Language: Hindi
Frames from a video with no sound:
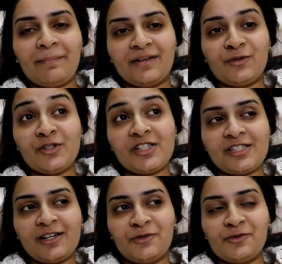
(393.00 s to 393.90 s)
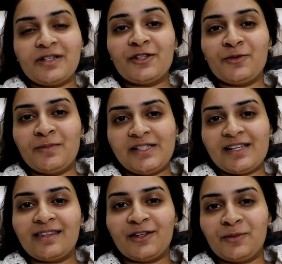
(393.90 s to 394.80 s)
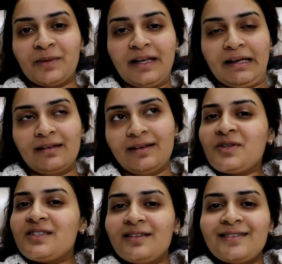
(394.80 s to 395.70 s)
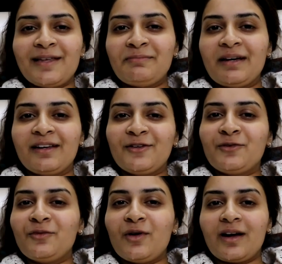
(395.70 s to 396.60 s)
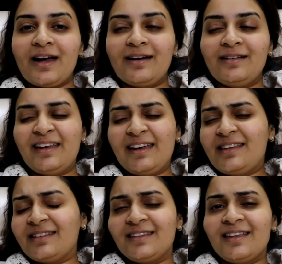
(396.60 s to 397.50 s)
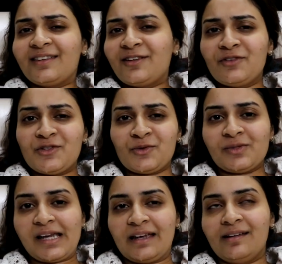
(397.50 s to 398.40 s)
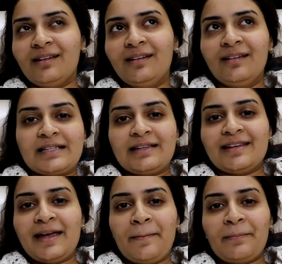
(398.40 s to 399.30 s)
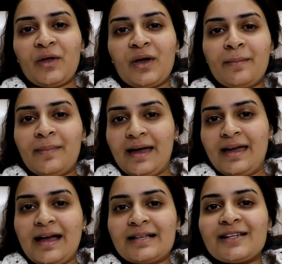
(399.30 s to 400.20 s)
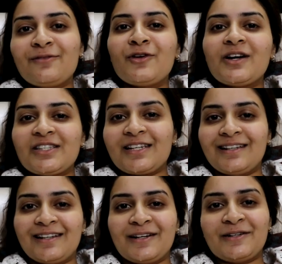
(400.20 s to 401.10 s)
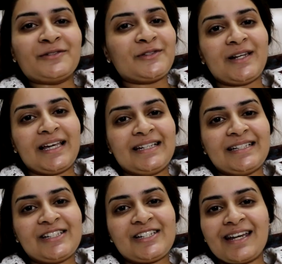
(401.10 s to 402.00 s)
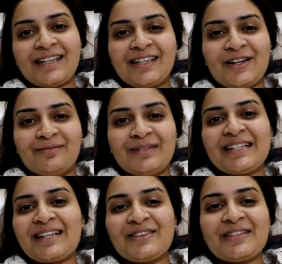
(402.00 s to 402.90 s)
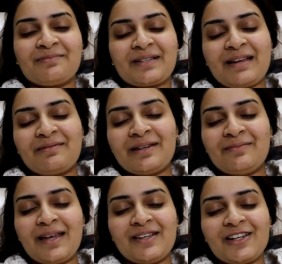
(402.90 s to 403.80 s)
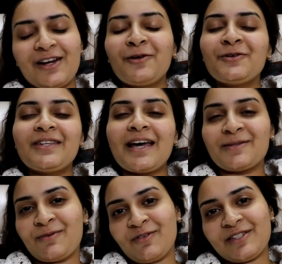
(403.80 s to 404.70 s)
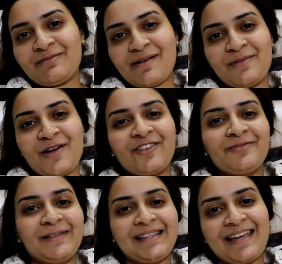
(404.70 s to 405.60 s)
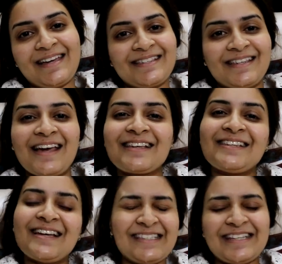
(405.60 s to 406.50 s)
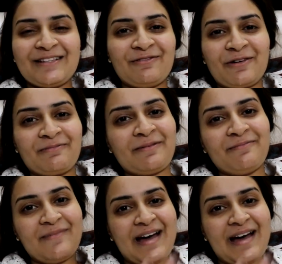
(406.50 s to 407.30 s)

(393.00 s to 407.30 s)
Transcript: पर कुछ अच्छा ढूंढ रहे तो मिल जाता है तो बढ़िया तो इसी के साथ मैं कर रही हूँ ब्लॉग का एंड यही देखते देखते फिर सो जाएंगे इसलिए ओके बाय आज का ब्लॉग अच्छा लगा हो तो लाइक करें शेयर करें कमेंट करें सब्सक्राइब करें मेरे चैनल को थैंक्स फॉर वॉचिंग माई ब्लॉग मिलते हैं किसी नेक्स्ट अच्छे से ब्लॉग में